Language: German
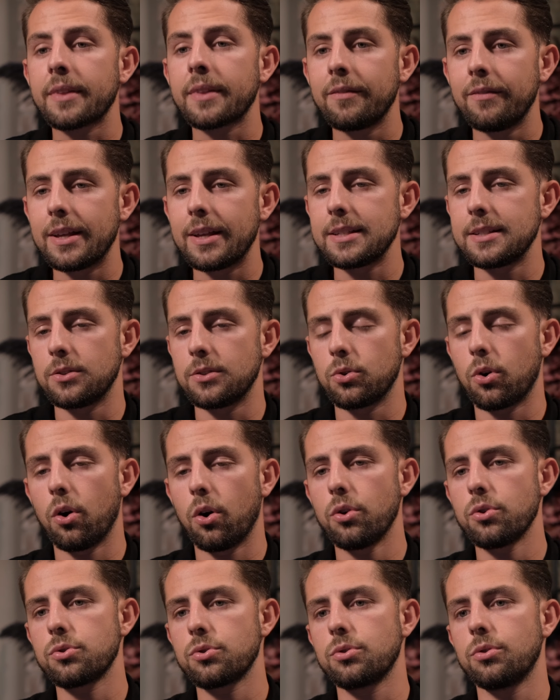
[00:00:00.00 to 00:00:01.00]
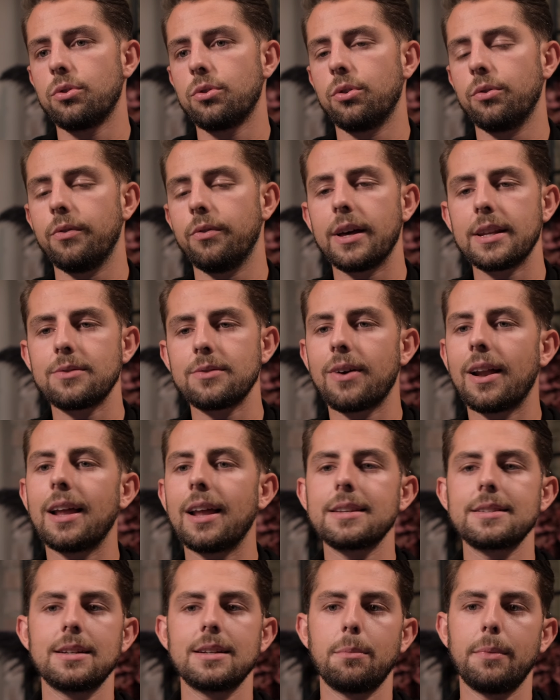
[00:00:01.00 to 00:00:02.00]
werde ich enttäuscht und werde ich
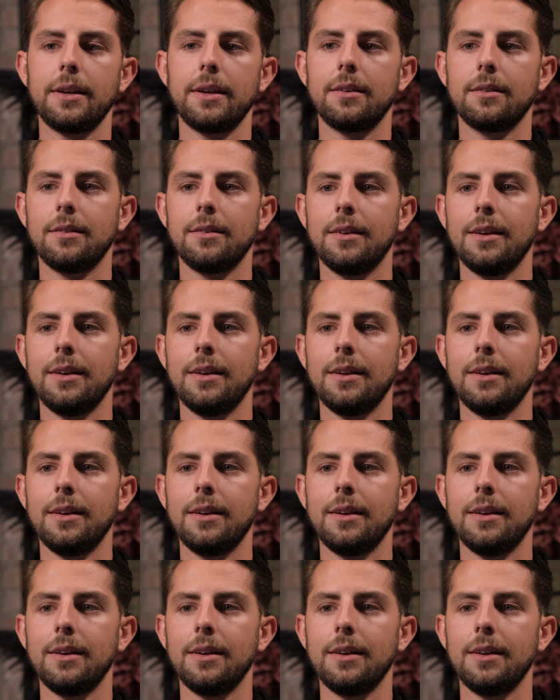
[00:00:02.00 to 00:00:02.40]
verlassen am Ende.